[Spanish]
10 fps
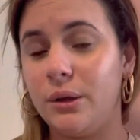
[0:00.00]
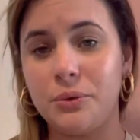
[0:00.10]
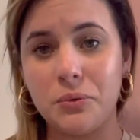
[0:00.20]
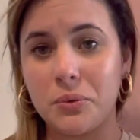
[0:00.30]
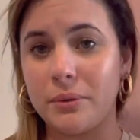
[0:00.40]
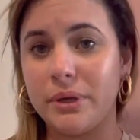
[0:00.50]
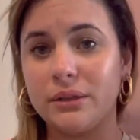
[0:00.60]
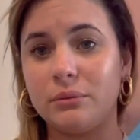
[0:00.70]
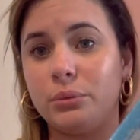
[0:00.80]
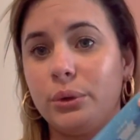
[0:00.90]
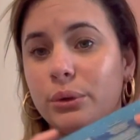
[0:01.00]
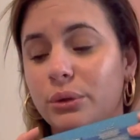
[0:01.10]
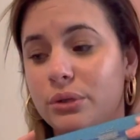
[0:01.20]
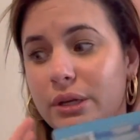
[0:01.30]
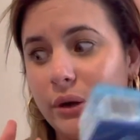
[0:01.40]
no había tampoco,
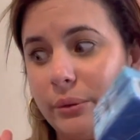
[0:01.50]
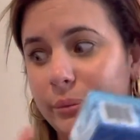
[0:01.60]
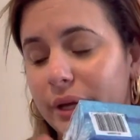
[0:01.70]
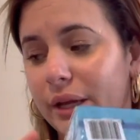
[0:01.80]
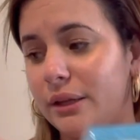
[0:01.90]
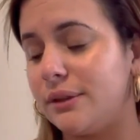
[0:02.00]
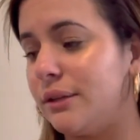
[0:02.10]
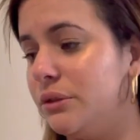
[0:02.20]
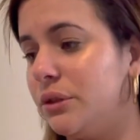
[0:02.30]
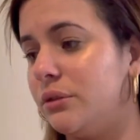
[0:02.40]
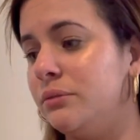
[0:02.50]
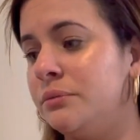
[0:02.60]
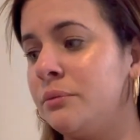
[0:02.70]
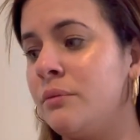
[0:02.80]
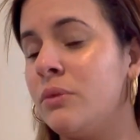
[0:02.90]
entonces compré estas don.
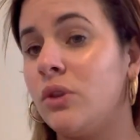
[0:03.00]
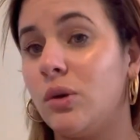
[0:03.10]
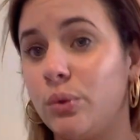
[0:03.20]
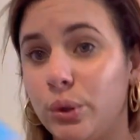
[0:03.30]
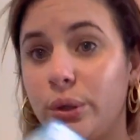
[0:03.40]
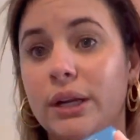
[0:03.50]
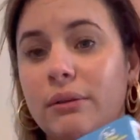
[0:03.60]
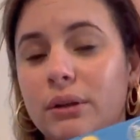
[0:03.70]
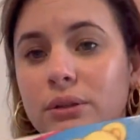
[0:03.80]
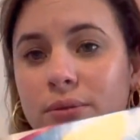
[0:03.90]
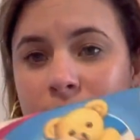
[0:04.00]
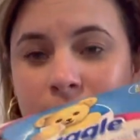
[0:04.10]
Como estoy lavando